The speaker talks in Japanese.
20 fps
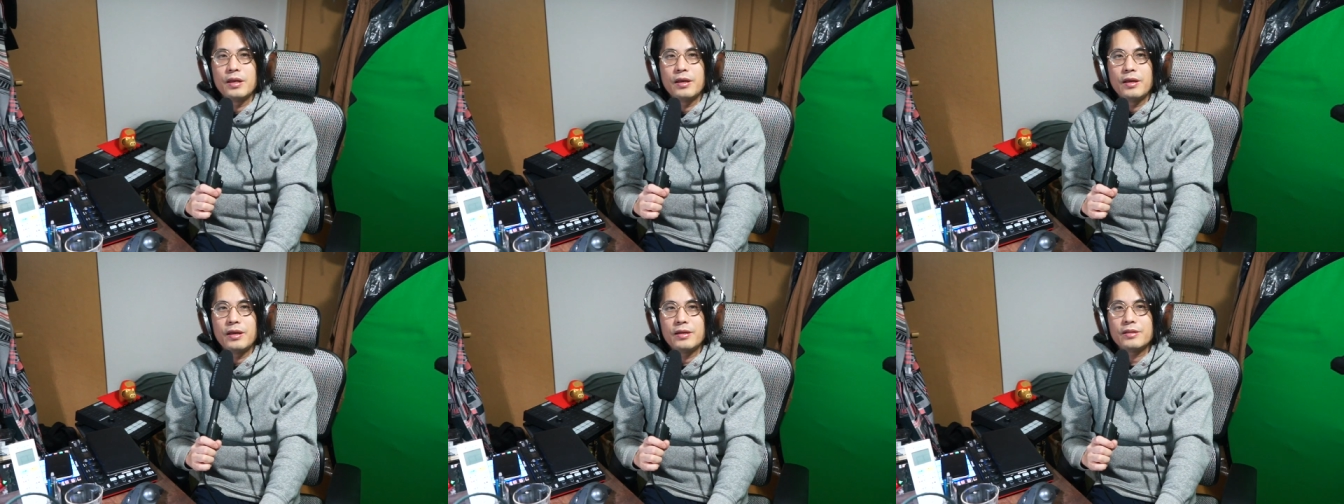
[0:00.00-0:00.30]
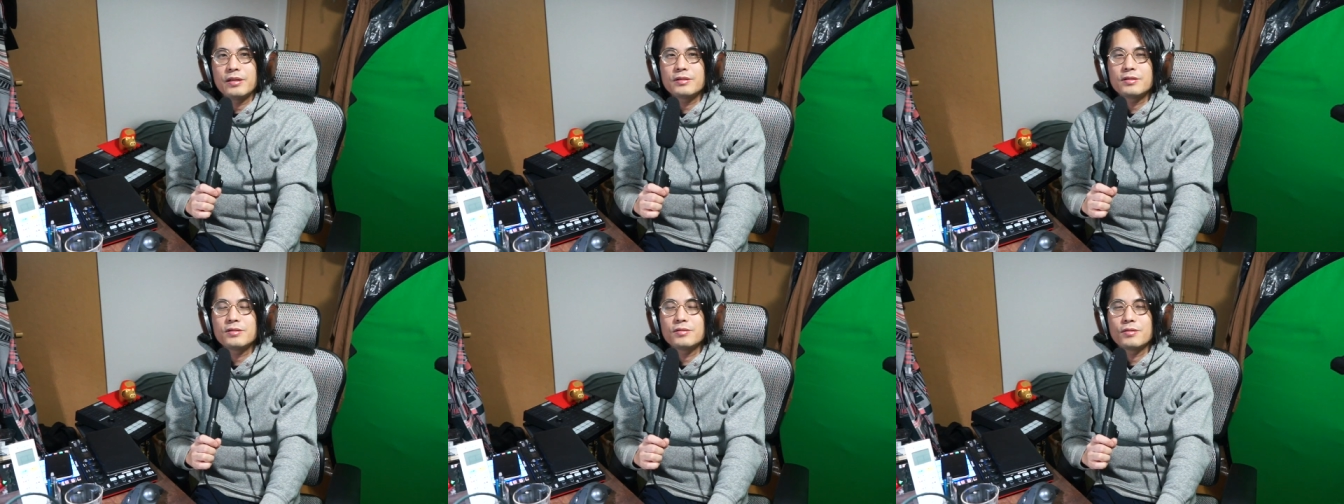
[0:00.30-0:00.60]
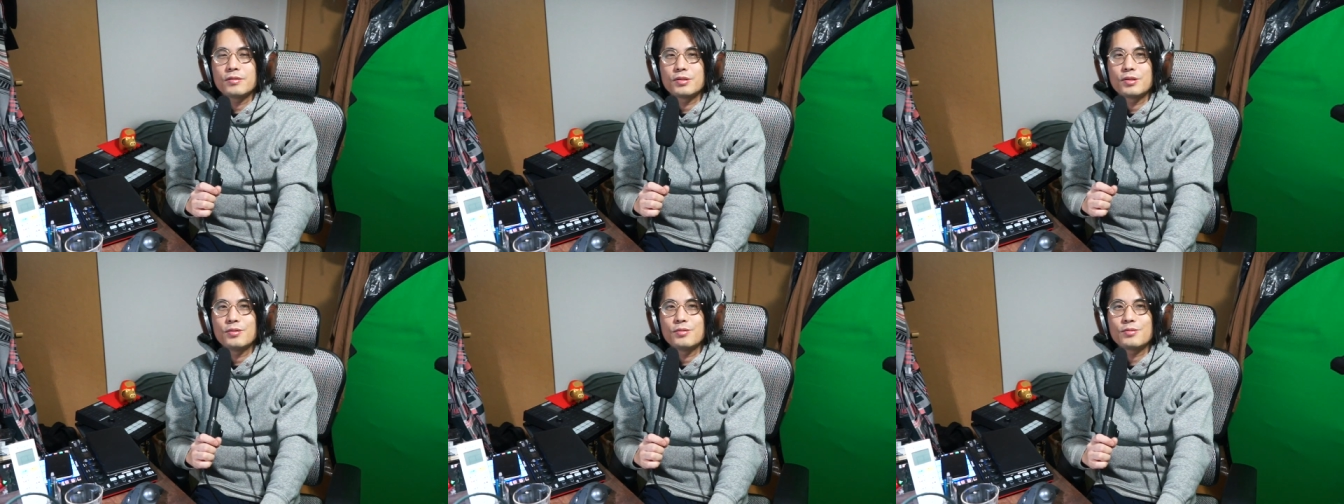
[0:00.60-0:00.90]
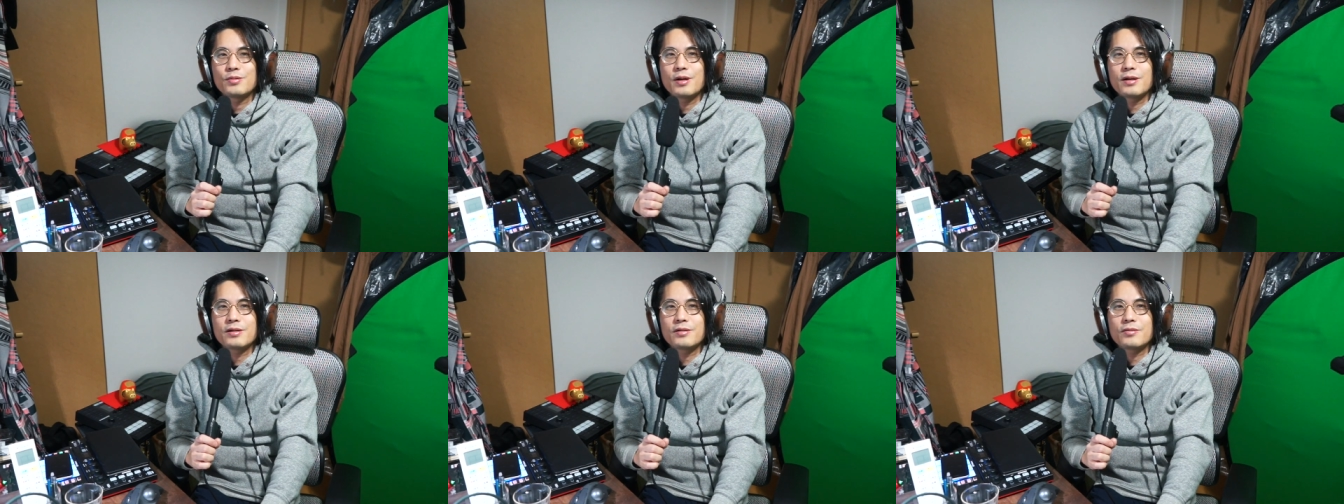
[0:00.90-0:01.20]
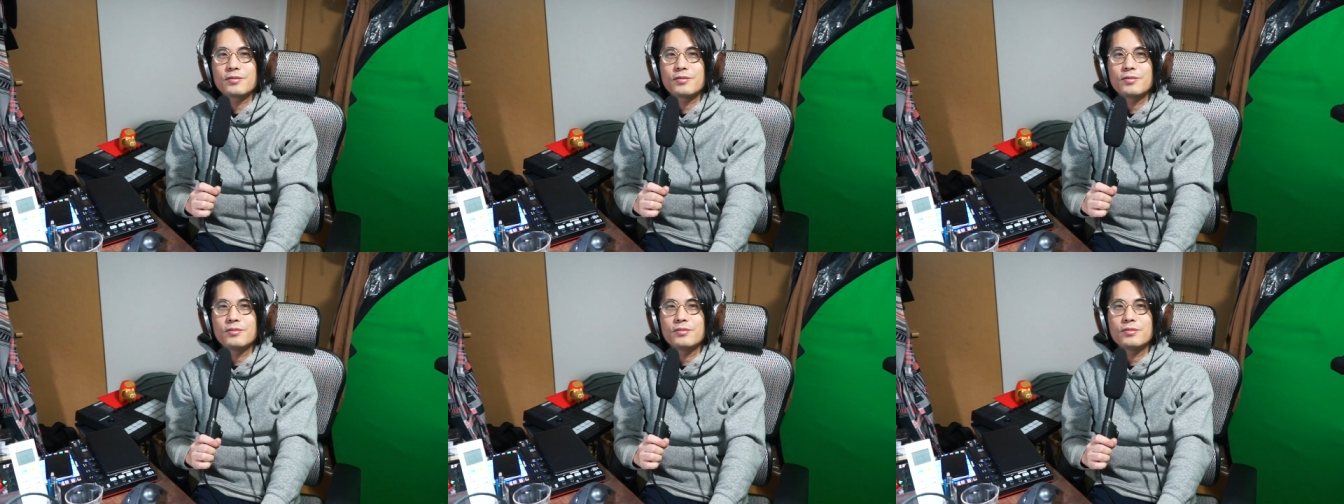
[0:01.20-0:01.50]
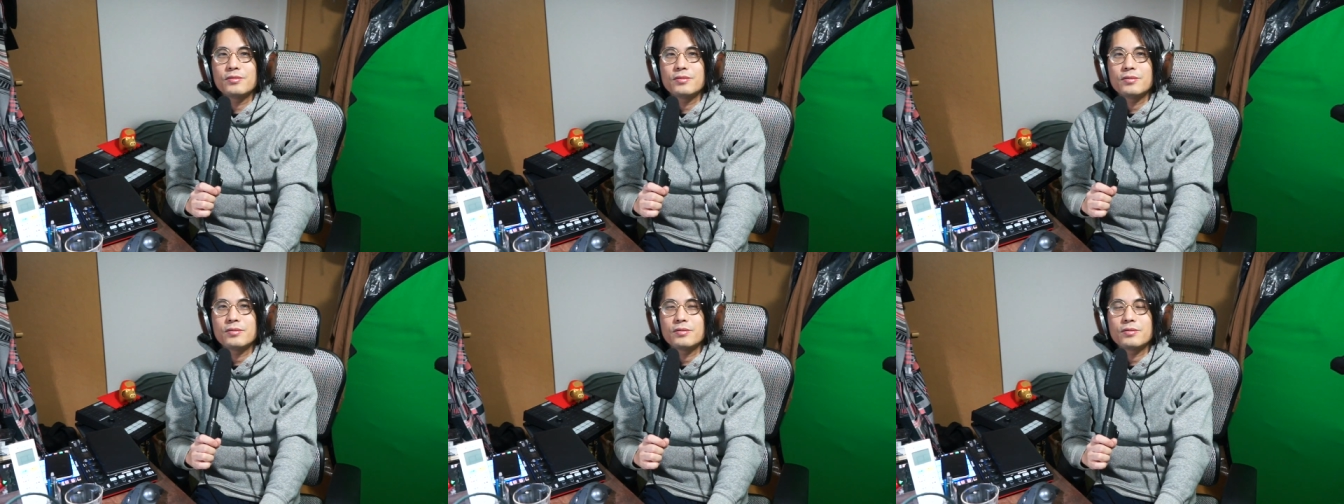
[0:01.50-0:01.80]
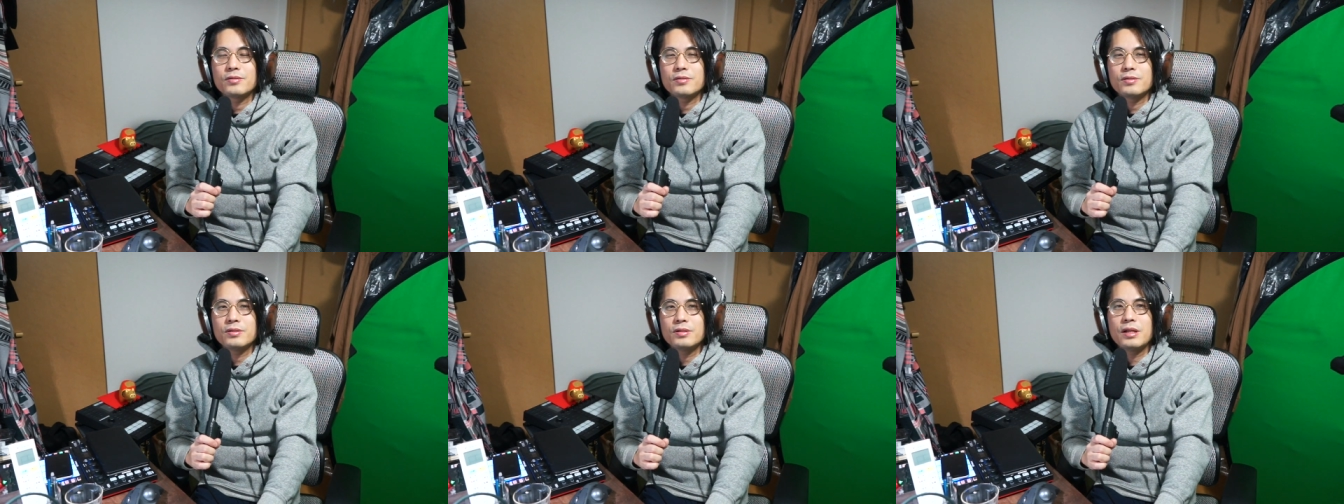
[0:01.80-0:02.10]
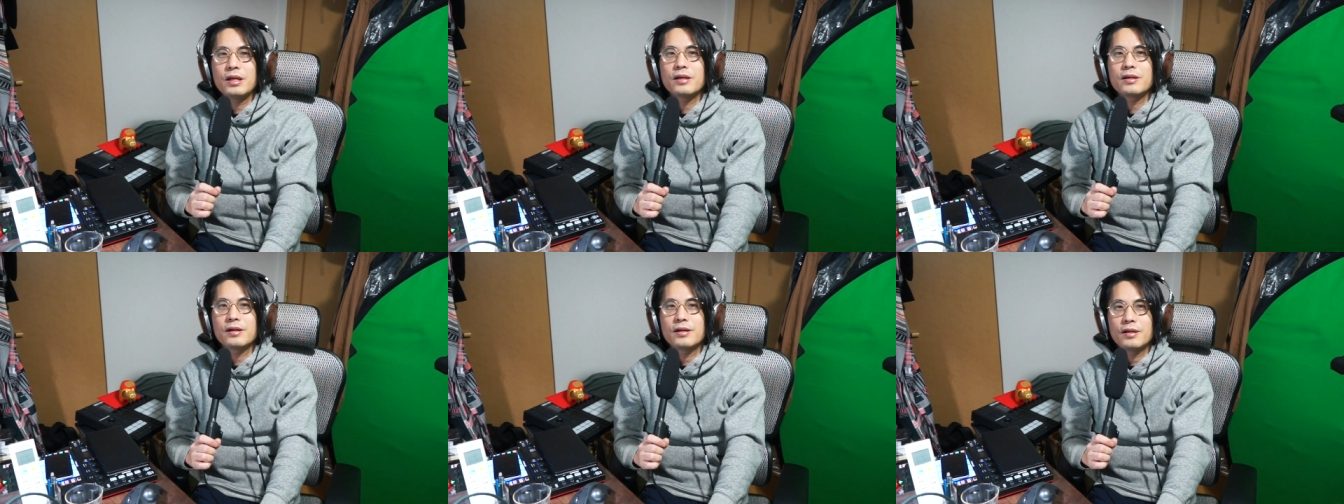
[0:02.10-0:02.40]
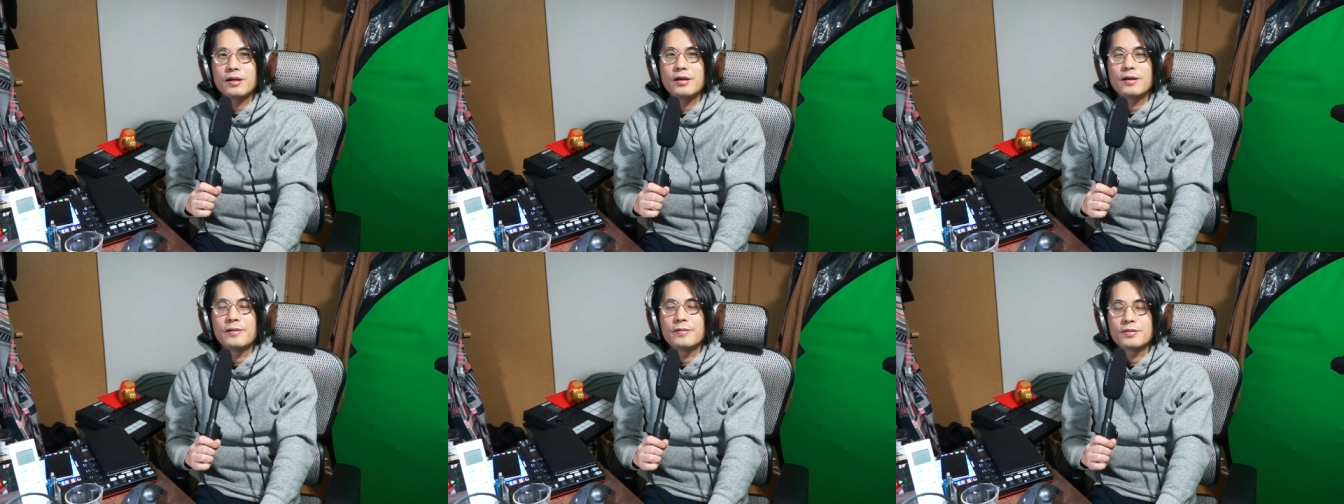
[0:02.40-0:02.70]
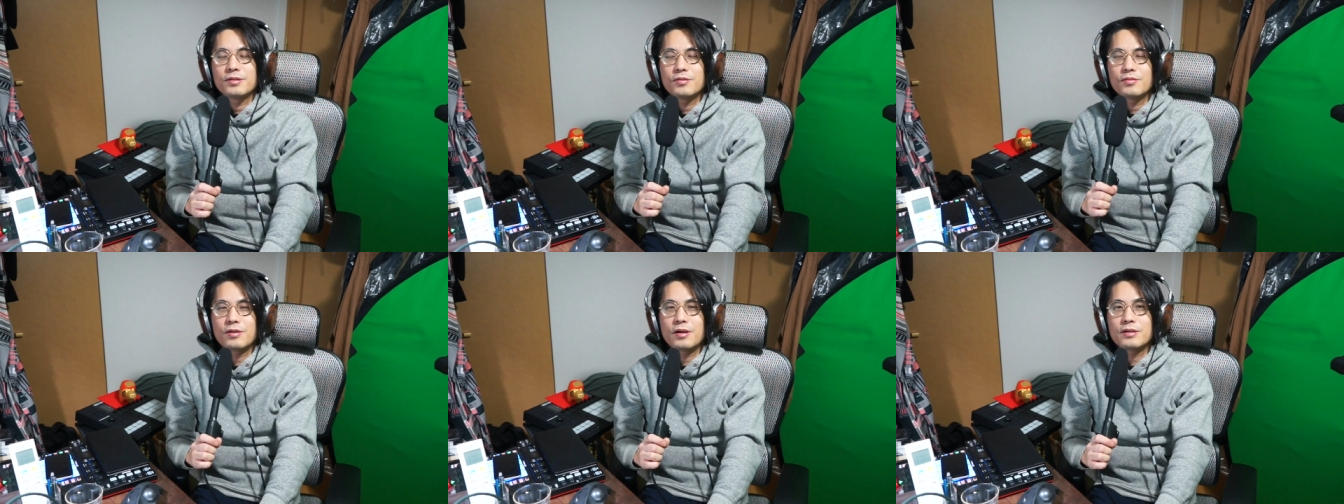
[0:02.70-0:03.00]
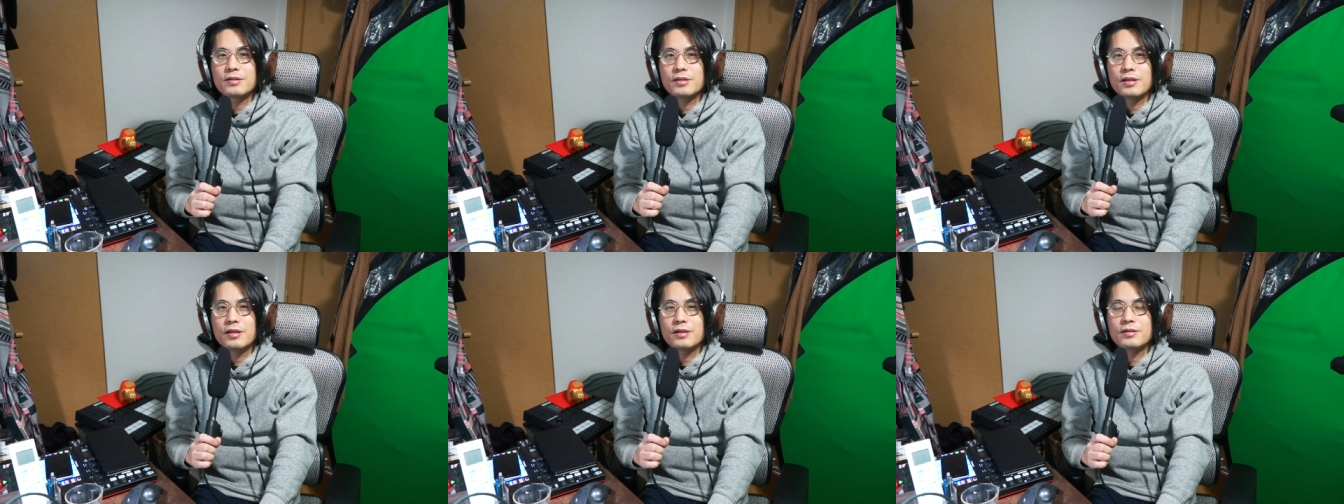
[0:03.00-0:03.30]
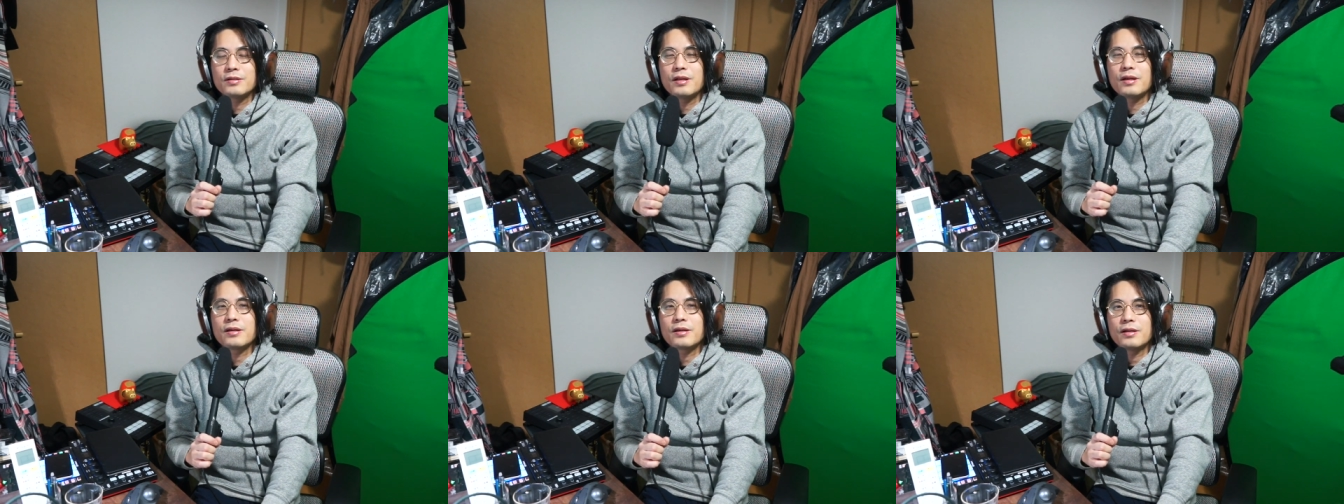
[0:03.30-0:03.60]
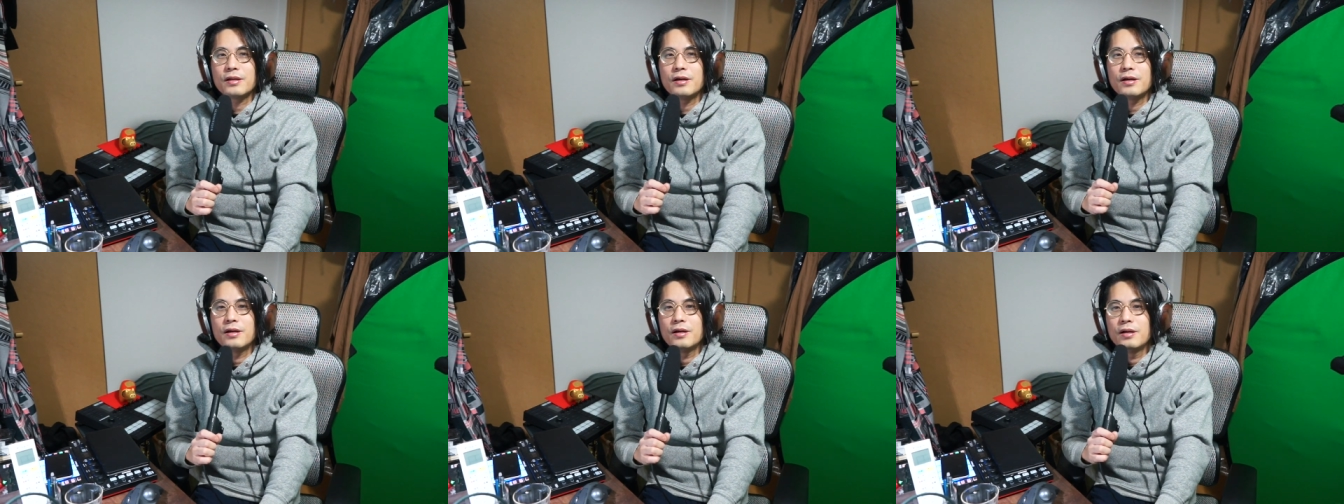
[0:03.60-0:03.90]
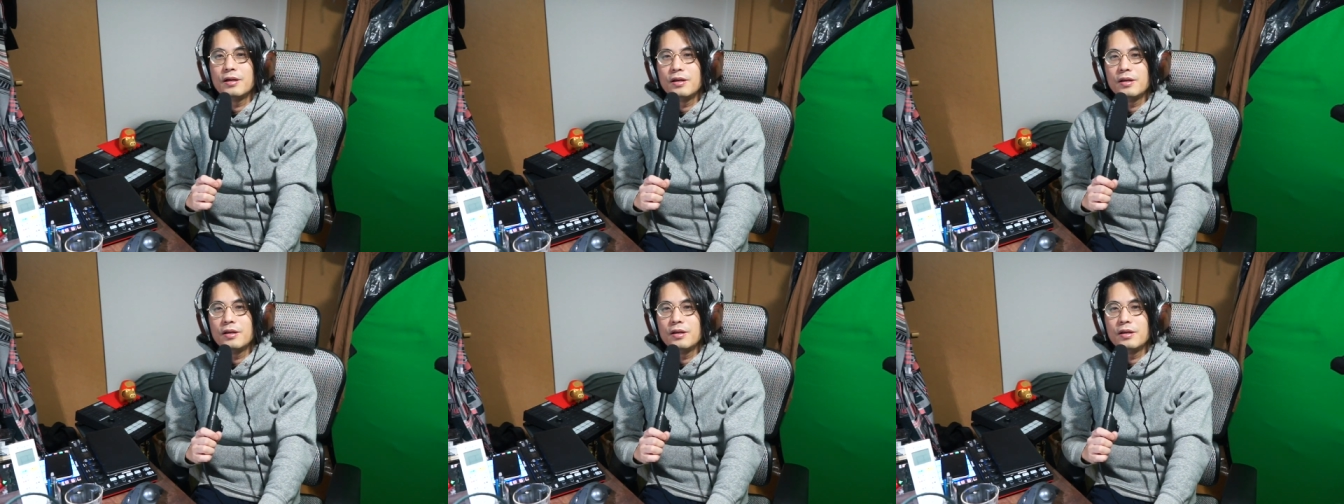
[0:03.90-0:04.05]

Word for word: 下手すると小学校ぐらいから、小学生ぐらいから、